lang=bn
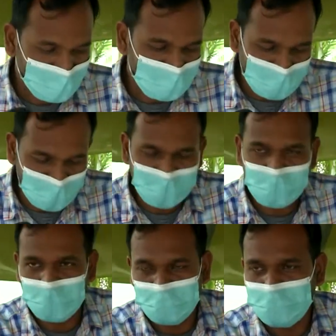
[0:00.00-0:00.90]
না সার্ভারের
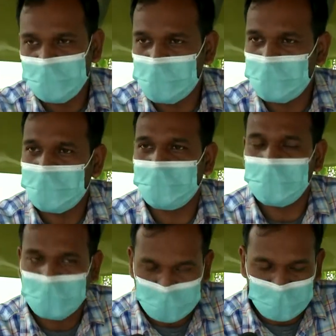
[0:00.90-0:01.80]
প্রবলেমের জন্য আমরা
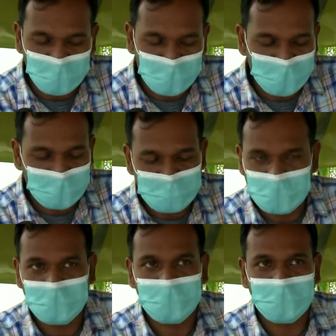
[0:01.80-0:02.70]
খবর পেলাম যে
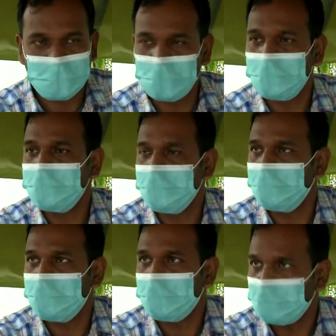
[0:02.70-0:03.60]
আসলে
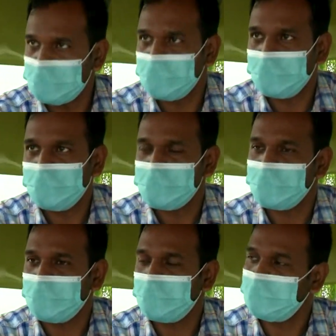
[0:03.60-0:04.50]
নিবন্ধন হচ্ছে না যার
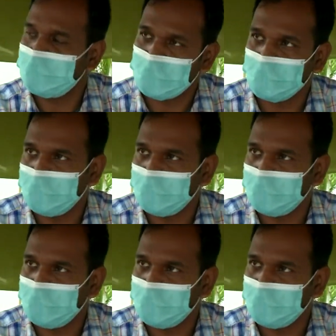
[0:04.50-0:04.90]
কারণে আমরা এখন